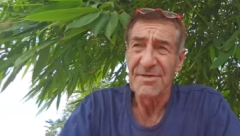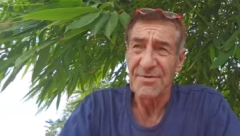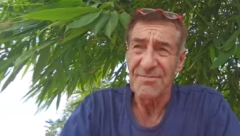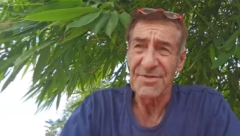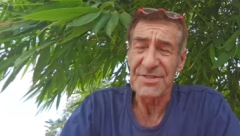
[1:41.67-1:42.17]

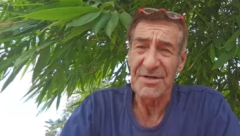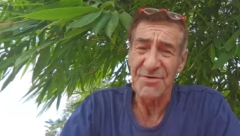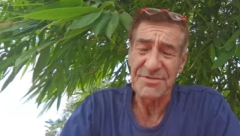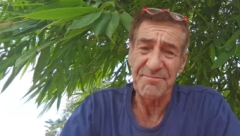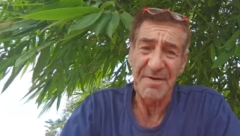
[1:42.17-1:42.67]
und muss auch
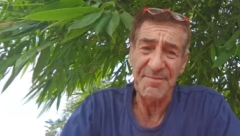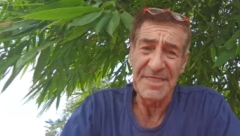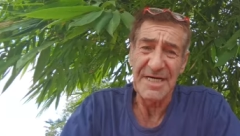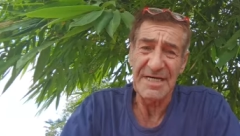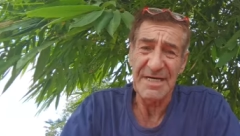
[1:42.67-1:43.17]
noch die
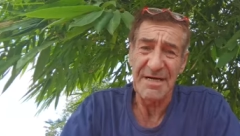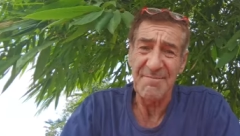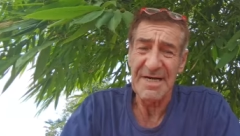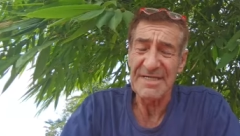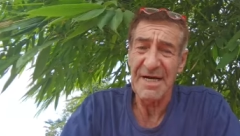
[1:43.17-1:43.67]
Papierkram
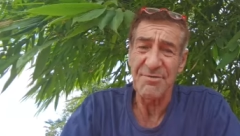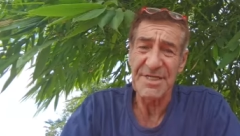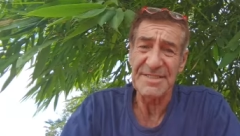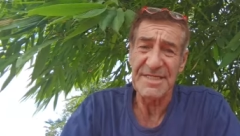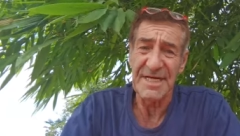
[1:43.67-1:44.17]
machen. Auch
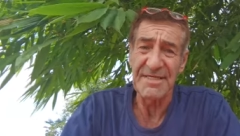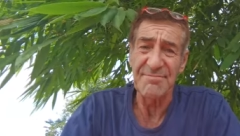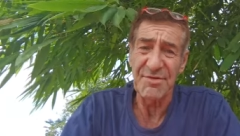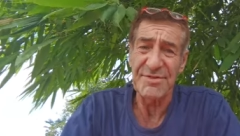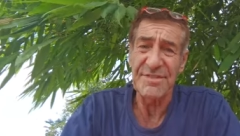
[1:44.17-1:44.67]
das Geld
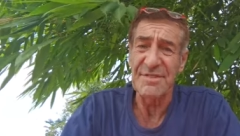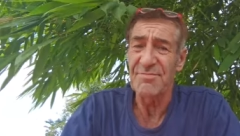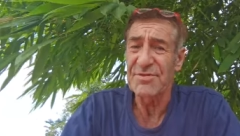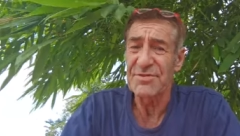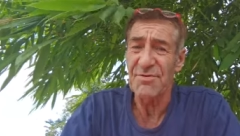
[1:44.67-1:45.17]
muss sie, die
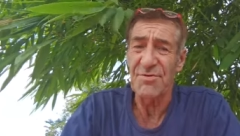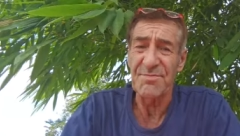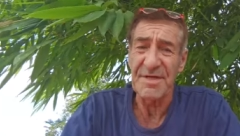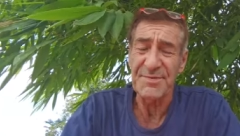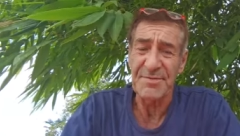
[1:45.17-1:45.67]
muss
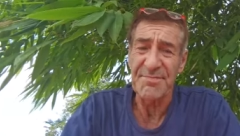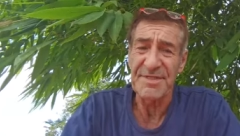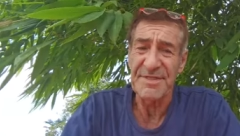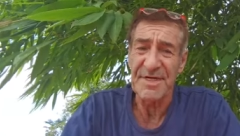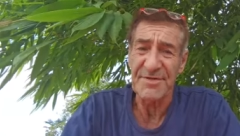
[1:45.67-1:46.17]
Strom davon
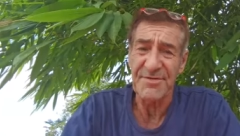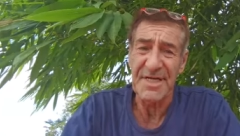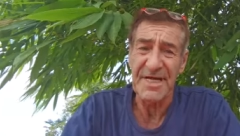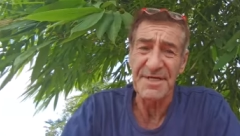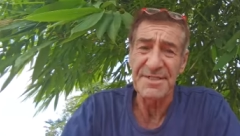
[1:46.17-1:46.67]
bezahlen
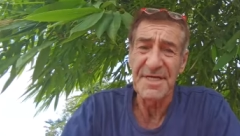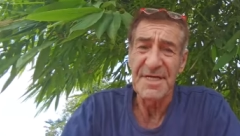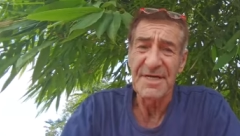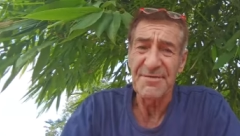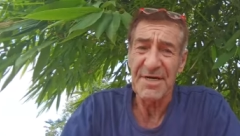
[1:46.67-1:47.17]
und alles.
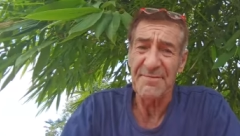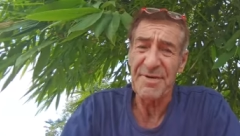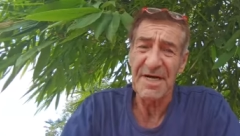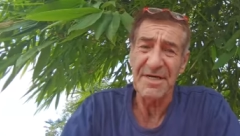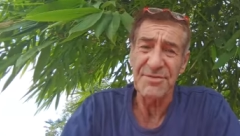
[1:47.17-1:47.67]

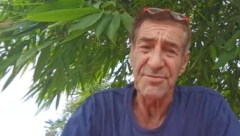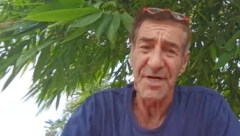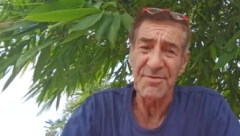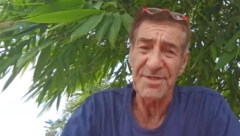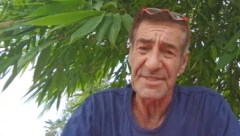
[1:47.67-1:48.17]

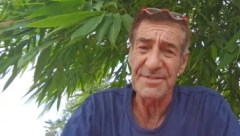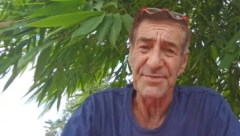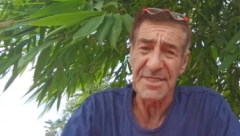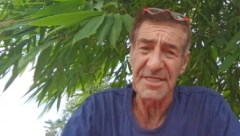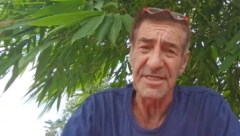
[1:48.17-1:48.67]
Reparatur und das ist
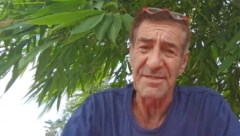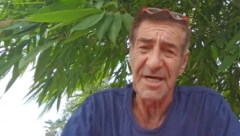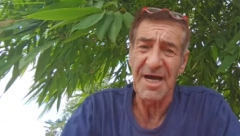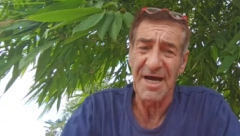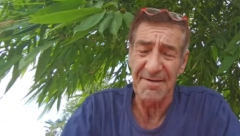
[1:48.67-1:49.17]
viel
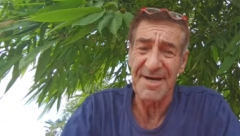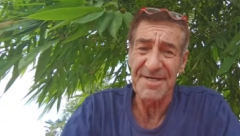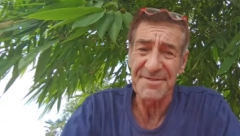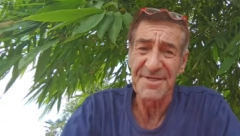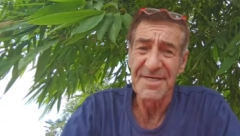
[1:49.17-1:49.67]

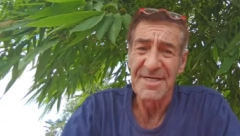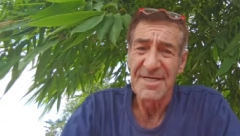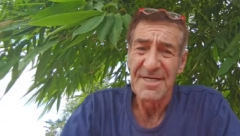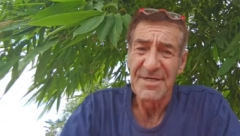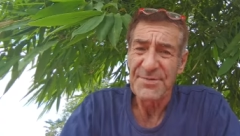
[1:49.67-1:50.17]
Arbeit.
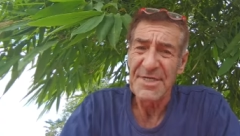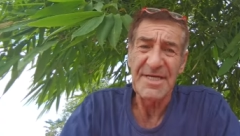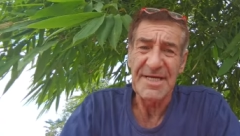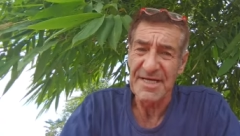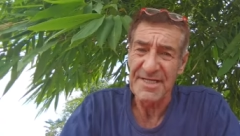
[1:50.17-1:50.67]

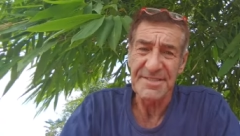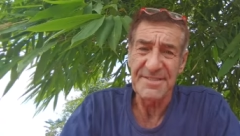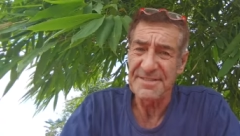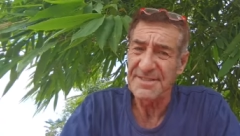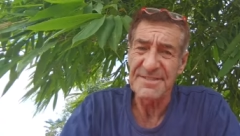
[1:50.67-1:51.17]
Viele kennen das
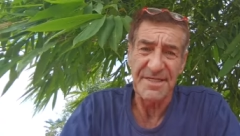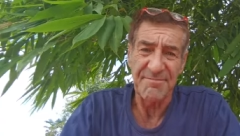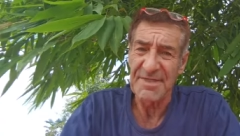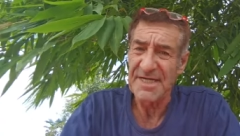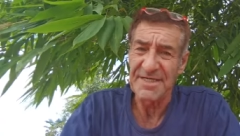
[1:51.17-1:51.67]

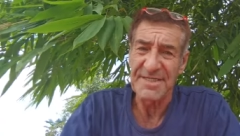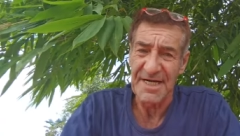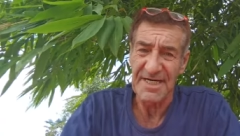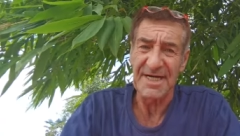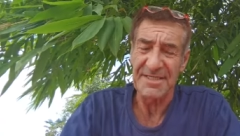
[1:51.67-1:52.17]
System hier in
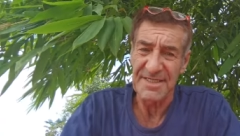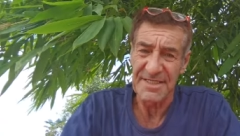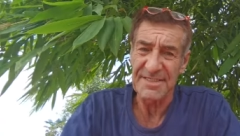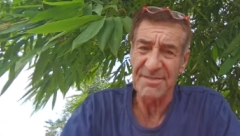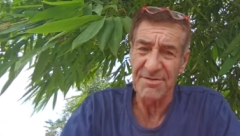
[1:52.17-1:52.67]
Thailand
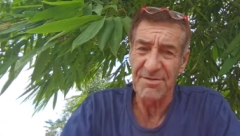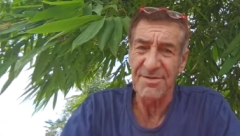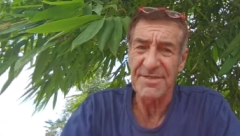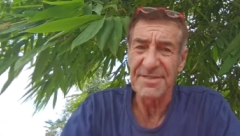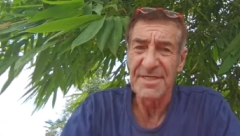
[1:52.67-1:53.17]
nicht.
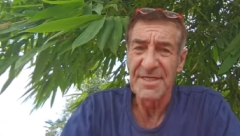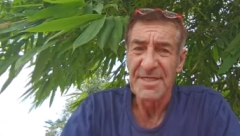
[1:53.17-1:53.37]
Und